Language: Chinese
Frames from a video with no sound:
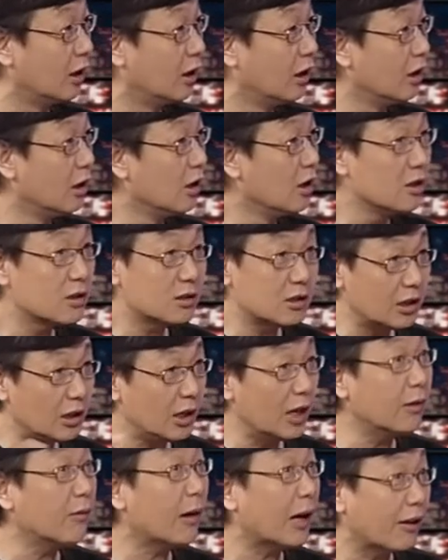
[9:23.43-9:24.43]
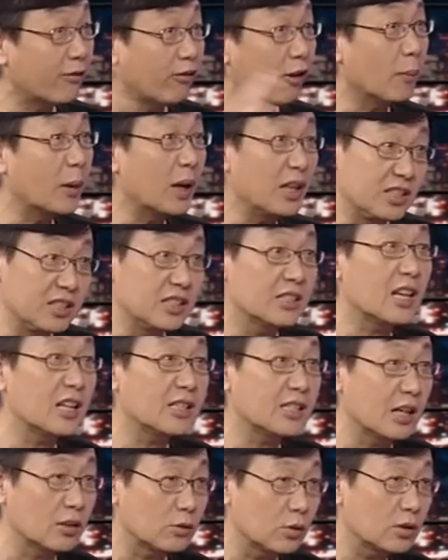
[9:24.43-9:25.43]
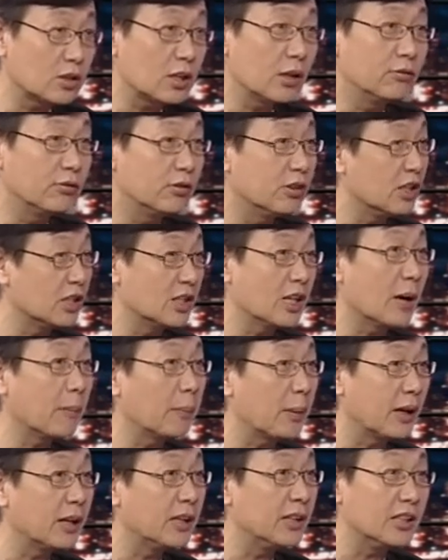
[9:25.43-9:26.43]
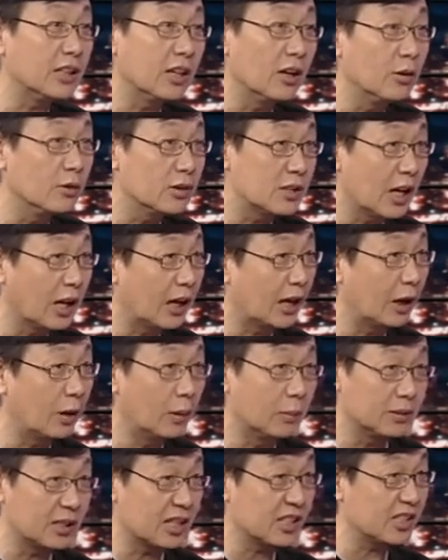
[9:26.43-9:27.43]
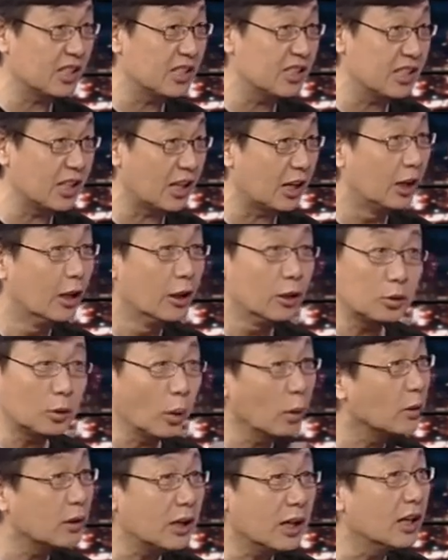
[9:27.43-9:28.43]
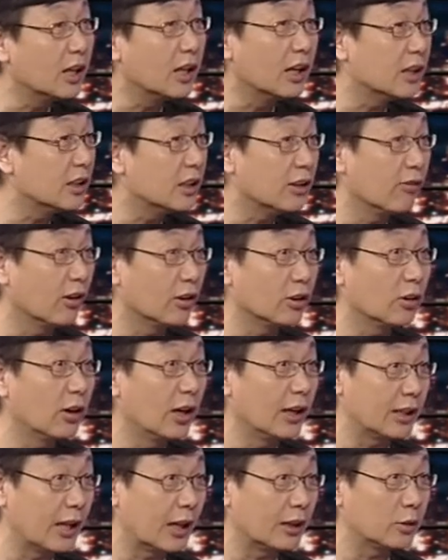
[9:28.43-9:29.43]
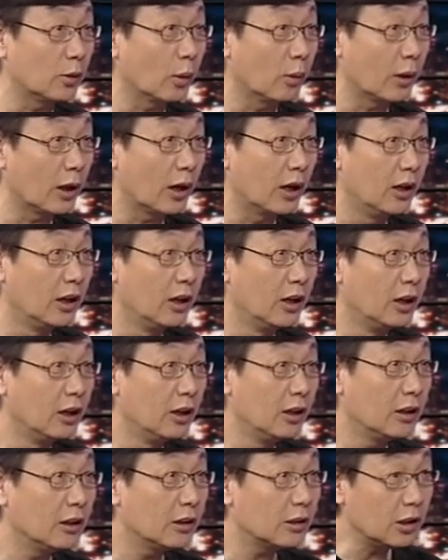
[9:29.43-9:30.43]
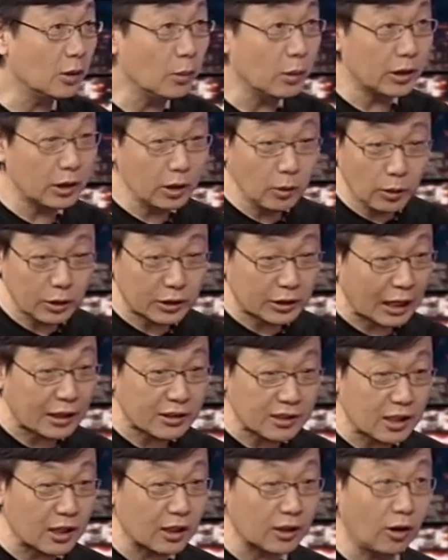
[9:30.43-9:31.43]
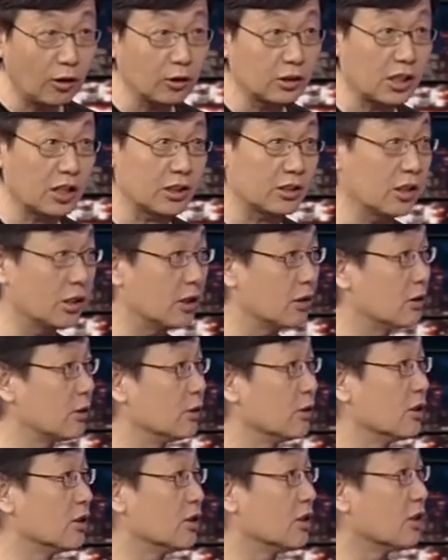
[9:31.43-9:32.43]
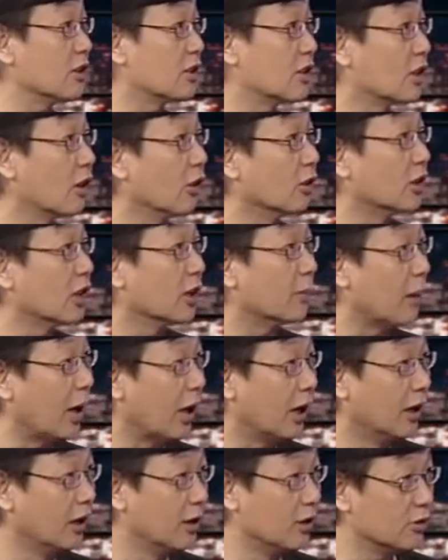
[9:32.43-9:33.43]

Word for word: 嗯。另外一方面已经在讲说，政府你这样赔以后，将来我们在新界动任何地方都很难动了，因为因为它这个高铁，这个你知道高铁吧？